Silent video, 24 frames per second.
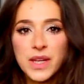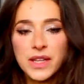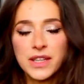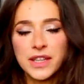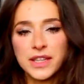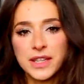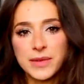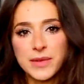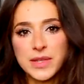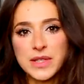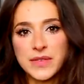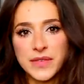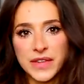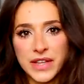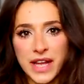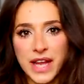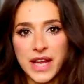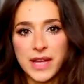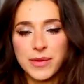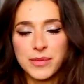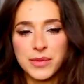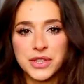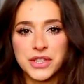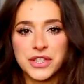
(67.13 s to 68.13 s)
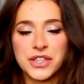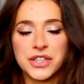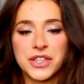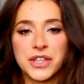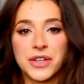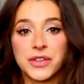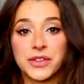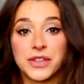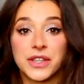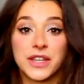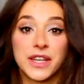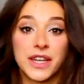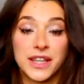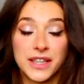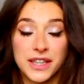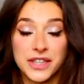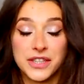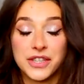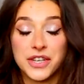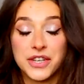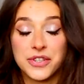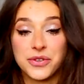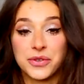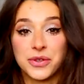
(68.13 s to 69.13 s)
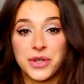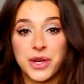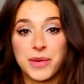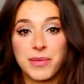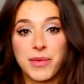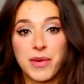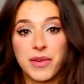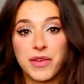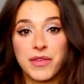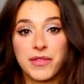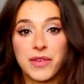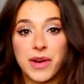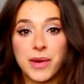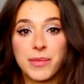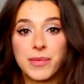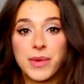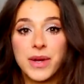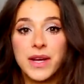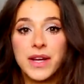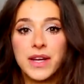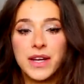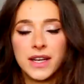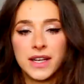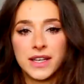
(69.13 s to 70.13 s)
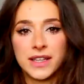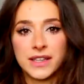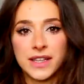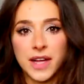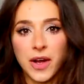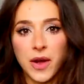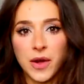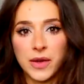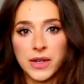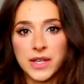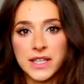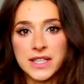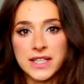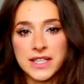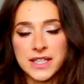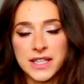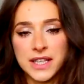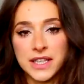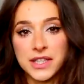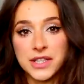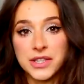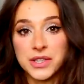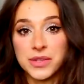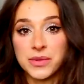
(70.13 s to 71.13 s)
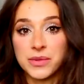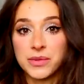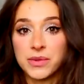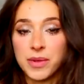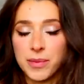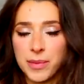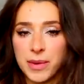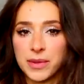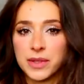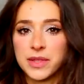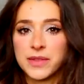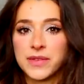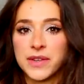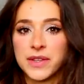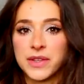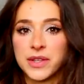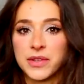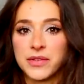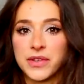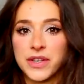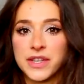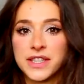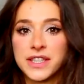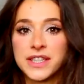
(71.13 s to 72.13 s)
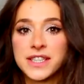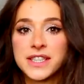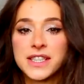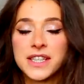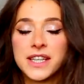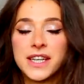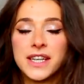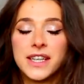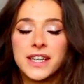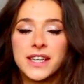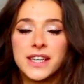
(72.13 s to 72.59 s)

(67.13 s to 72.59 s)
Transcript: Natomiast wydaje mi się, że o tej jednej rzeczy, o której powiem Wam e, na koniec, też naprawdę warto wiedzieć.